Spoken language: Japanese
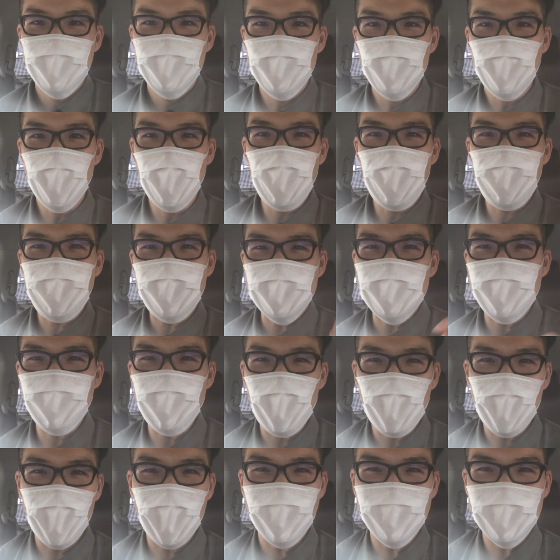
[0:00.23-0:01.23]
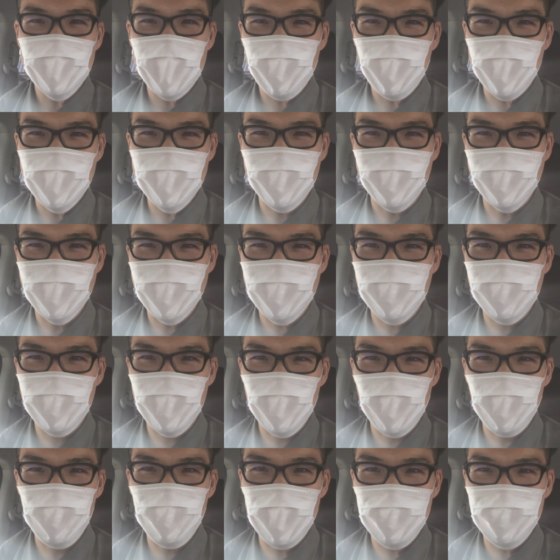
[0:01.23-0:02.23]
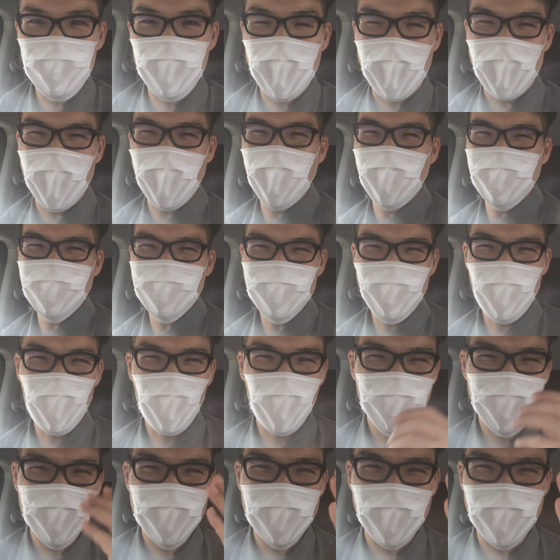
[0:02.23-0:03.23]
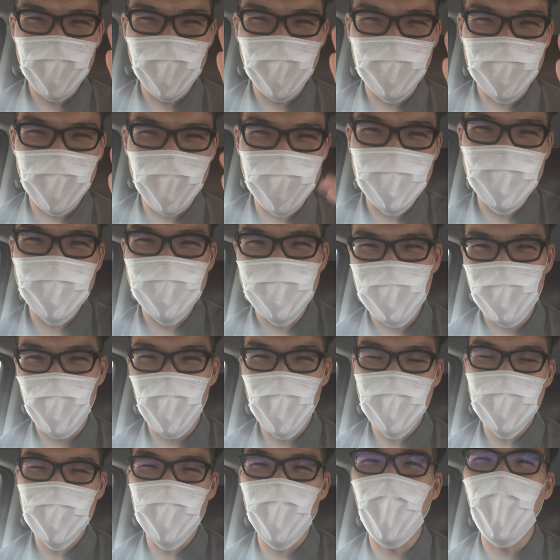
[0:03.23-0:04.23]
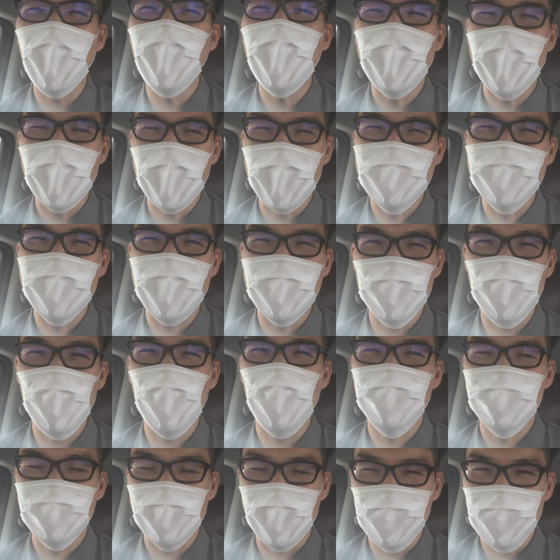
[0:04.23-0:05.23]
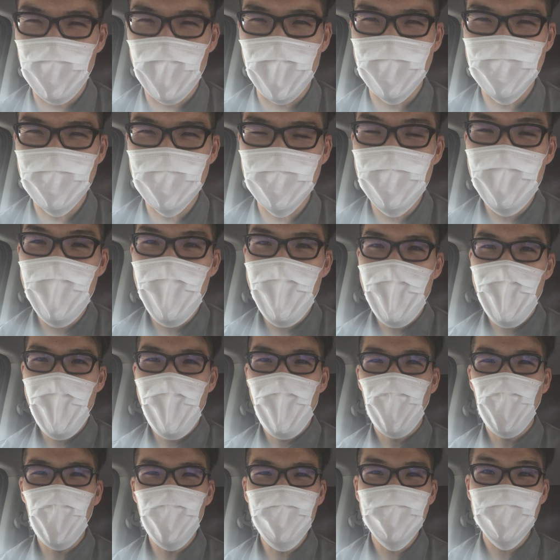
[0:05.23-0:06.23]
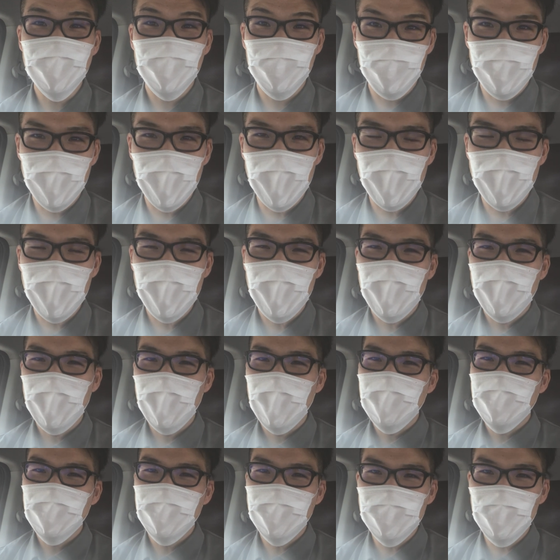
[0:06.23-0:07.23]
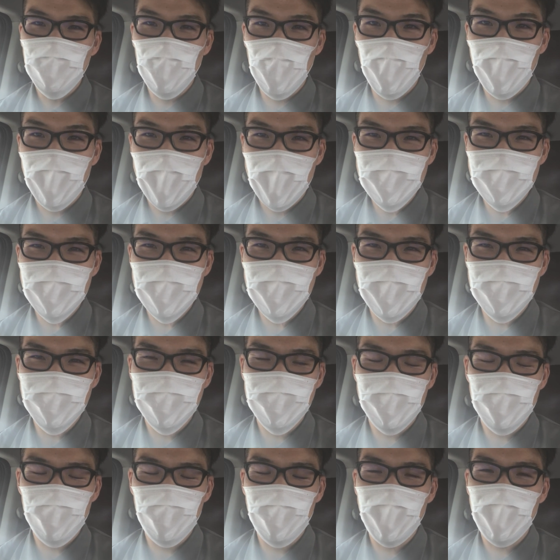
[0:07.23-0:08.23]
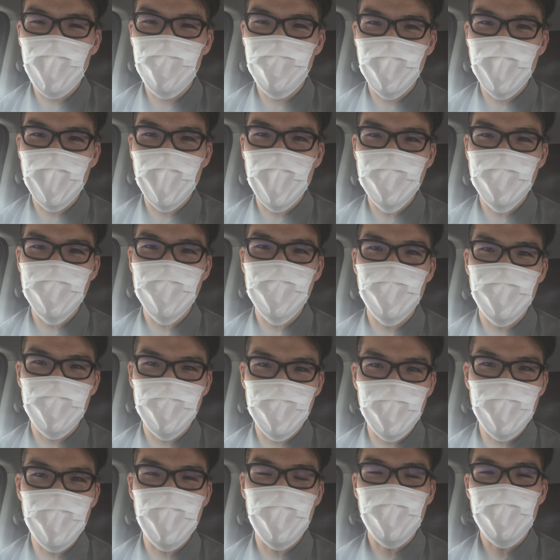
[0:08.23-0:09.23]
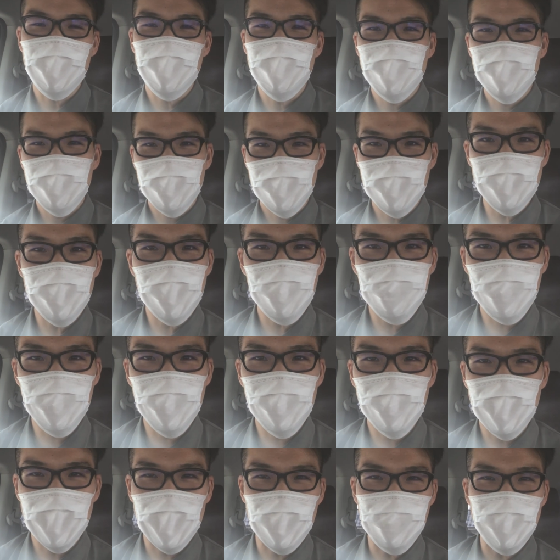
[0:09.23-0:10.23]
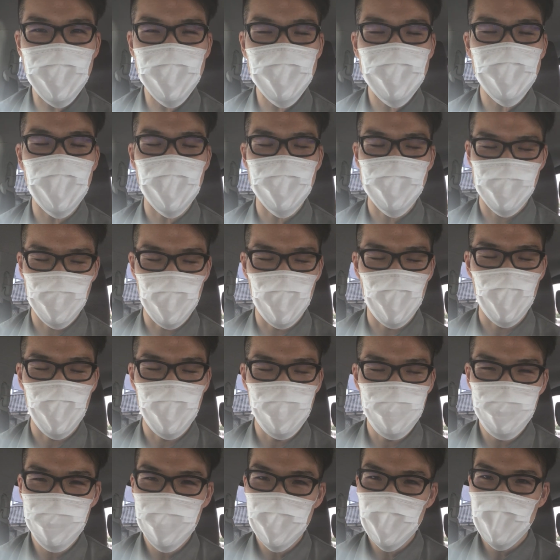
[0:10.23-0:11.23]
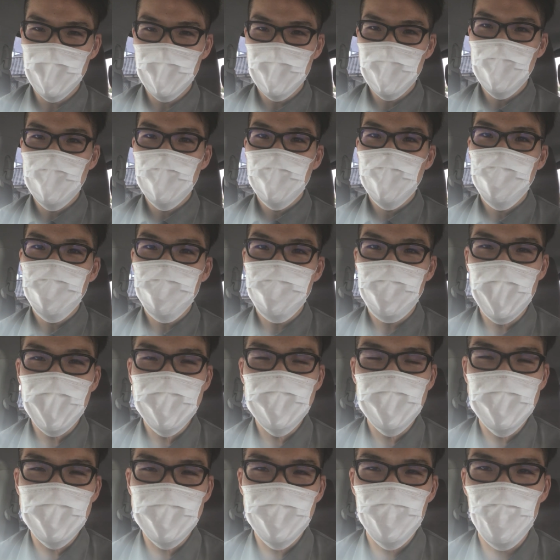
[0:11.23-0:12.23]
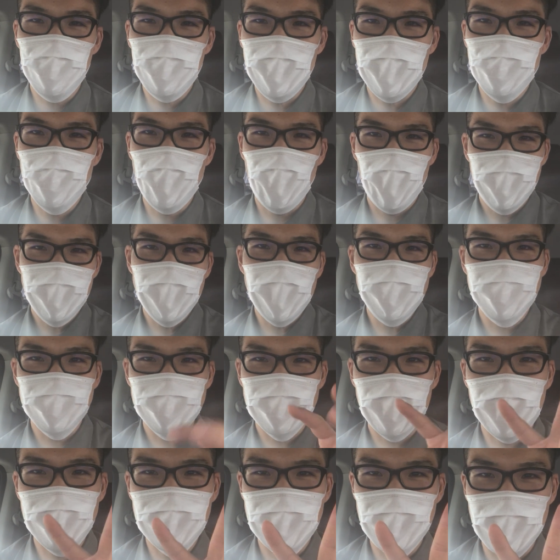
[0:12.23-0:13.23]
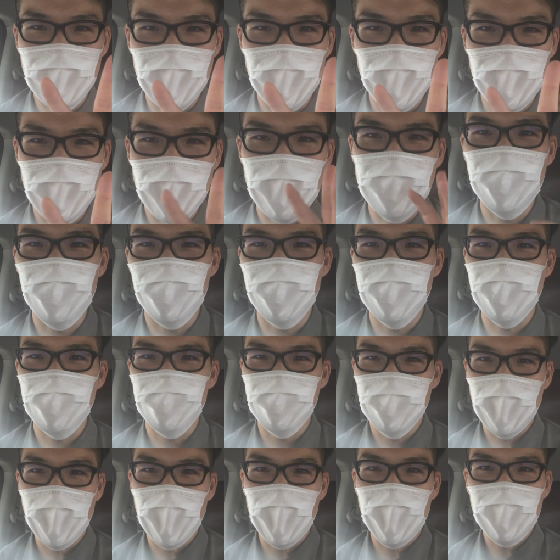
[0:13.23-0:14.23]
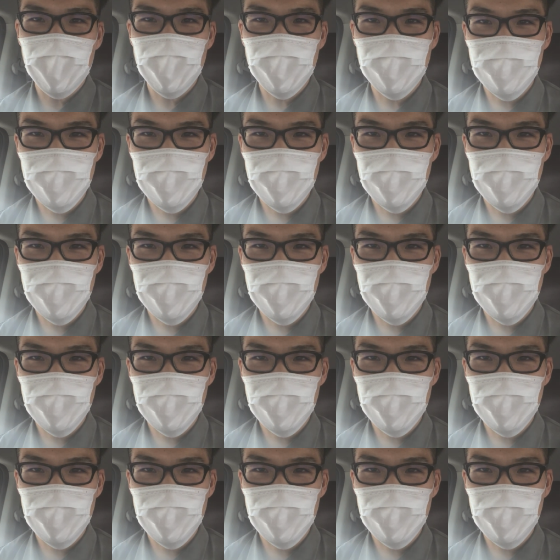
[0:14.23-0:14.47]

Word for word: どうも皆様おはようございます。こんにちは、こんばんは。おじチャンネルです。ご視聴ありがとうございます。本日は昨日8月7日より開始されたゲームアベンジャーズのベータテスト版を約3時間遊んだので